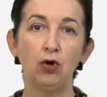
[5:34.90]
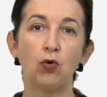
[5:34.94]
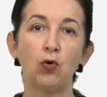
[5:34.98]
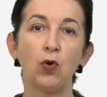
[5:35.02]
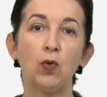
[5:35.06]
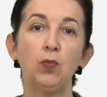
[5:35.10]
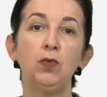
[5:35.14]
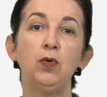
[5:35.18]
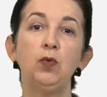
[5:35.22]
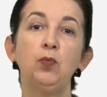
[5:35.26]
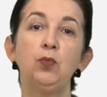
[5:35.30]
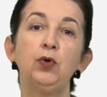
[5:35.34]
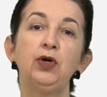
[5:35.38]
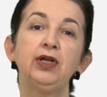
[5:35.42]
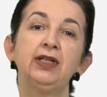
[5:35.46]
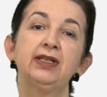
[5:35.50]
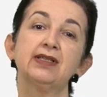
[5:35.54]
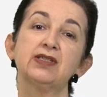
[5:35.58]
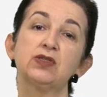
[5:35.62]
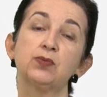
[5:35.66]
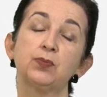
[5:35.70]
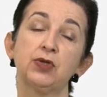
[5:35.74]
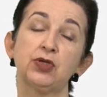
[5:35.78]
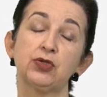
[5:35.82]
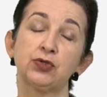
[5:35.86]
como
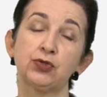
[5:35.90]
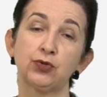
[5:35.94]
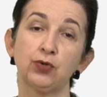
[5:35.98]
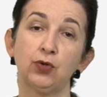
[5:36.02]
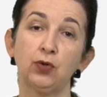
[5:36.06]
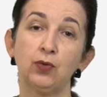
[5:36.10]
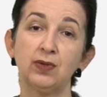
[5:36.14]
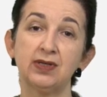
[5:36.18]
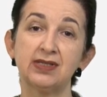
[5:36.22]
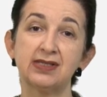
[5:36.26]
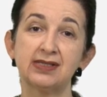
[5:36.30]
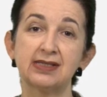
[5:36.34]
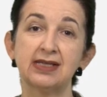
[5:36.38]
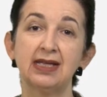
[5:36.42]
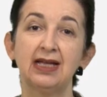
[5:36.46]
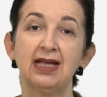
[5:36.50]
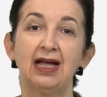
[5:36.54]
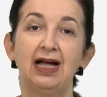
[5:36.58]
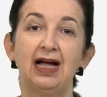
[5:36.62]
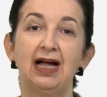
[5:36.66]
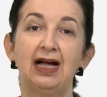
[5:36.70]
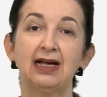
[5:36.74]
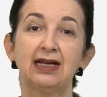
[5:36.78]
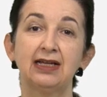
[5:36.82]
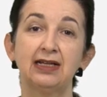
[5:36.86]
muitas pessoas
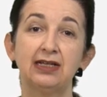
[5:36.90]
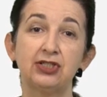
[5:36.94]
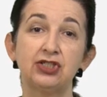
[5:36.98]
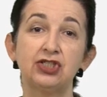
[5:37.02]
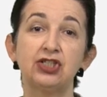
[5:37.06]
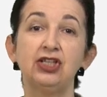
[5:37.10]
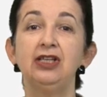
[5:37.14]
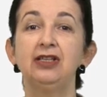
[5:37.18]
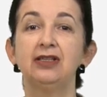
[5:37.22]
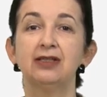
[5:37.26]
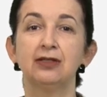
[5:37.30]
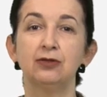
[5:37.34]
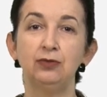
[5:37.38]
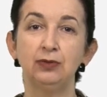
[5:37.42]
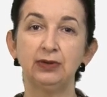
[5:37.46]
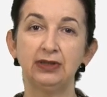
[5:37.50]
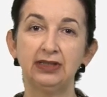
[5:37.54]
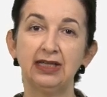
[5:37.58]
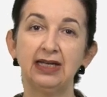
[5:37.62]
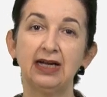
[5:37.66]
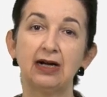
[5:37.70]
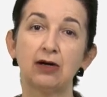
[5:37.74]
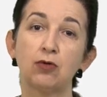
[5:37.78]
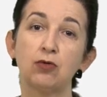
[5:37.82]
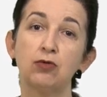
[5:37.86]
acreditam
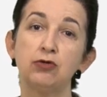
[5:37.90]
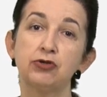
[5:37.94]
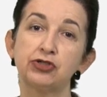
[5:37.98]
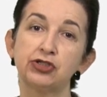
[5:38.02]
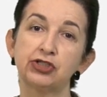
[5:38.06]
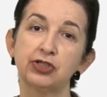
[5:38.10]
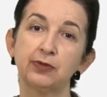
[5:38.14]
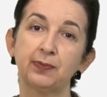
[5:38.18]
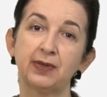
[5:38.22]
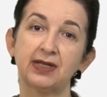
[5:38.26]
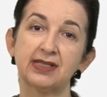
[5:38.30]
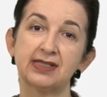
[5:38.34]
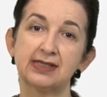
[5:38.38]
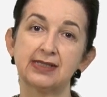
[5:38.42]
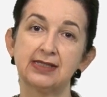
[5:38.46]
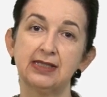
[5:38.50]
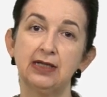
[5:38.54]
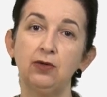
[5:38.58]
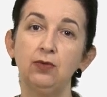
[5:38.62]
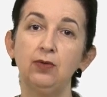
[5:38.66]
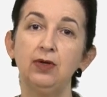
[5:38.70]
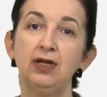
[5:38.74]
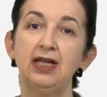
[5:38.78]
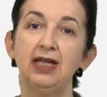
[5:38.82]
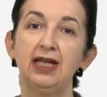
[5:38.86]
que a
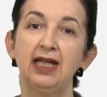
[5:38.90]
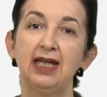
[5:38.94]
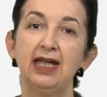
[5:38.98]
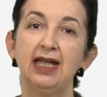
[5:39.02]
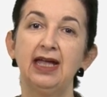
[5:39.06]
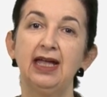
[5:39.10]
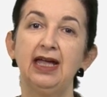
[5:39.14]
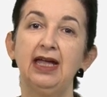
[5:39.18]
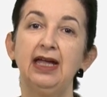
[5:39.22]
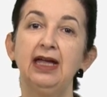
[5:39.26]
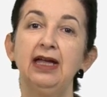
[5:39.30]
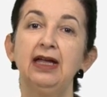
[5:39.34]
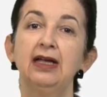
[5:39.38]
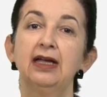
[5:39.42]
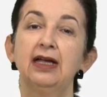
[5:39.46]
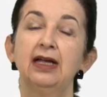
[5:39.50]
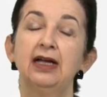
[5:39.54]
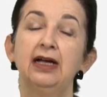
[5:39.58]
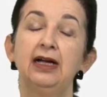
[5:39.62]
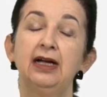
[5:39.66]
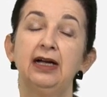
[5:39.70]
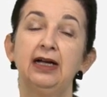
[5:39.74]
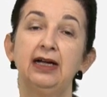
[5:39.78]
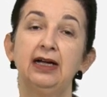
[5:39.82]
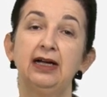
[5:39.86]
constipação é
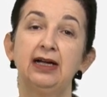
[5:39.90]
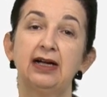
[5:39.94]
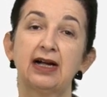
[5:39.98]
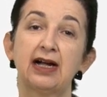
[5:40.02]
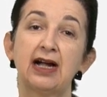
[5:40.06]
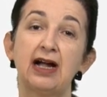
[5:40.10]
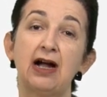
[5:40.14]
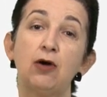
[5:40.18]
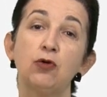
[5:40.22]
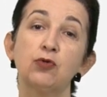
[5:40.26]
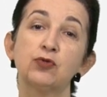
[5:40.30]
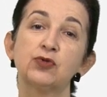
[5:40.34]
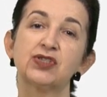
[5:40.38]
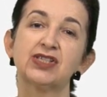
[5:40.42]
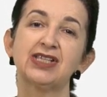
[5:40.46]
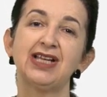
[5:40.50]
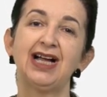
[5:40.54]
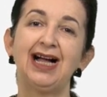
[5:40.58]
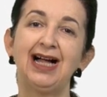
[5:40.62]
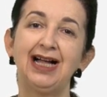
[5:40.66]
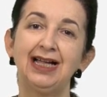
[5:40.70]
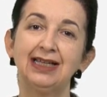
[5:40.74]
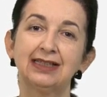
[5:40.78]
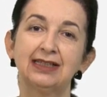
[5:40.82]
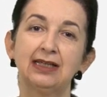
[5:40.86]
uh,
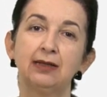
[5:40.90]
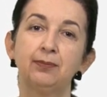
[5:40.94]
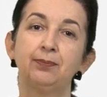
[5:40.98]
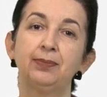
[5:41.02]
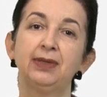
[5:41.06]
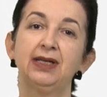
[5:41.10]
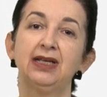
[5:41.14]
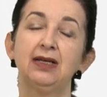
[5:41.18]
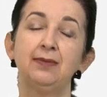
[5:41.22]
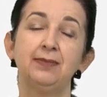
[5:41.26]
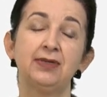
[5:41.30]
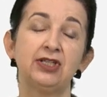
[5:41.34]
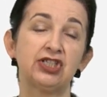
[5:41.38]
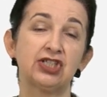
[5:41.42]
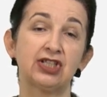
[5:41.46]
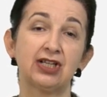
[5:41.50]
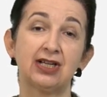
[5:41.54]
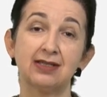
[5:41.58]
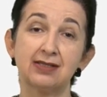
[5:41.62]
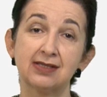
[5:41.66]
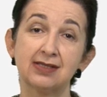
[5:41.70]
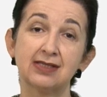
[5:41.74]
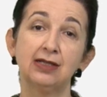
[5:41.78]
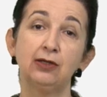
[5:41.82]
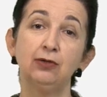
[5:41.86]
causada pela
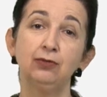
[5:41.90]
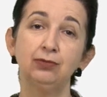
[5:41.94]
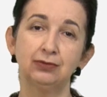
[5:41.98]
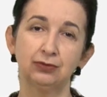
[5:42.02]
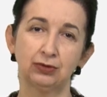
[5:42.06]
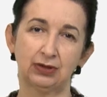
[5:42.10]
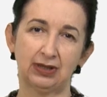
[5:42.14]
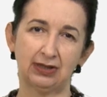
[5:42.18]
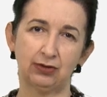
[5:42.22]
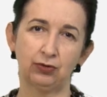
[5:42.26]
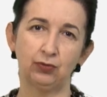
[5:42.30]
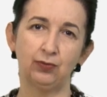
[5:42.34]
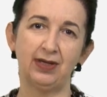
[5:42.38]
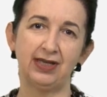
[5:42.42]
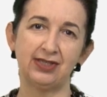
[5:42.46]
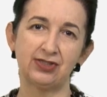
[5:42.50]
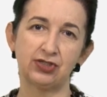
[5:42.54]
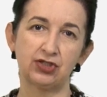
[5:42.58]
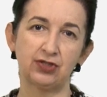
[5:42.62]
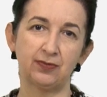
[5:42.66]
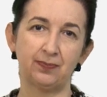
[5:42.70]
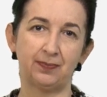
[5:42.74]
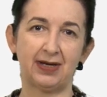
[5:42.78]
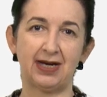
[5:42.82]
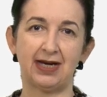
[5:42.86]
medicação da
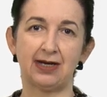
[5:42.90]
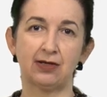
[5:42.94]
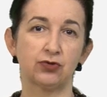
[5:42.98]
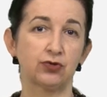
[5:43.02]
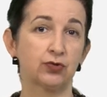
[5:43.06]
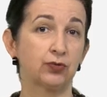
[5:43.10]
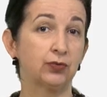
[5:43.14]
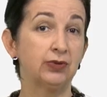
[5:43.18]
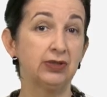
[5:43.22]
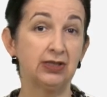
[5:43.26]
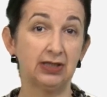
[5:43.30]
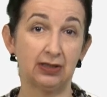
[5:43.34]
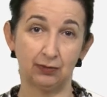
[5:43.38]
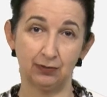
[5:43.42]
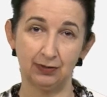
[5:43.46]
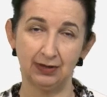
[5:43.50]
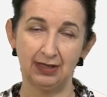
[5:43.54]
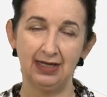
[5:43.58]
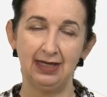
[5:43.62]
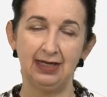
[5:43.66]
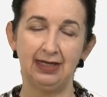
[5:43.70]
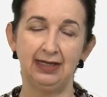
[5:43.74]
doença de Parkinson. Não.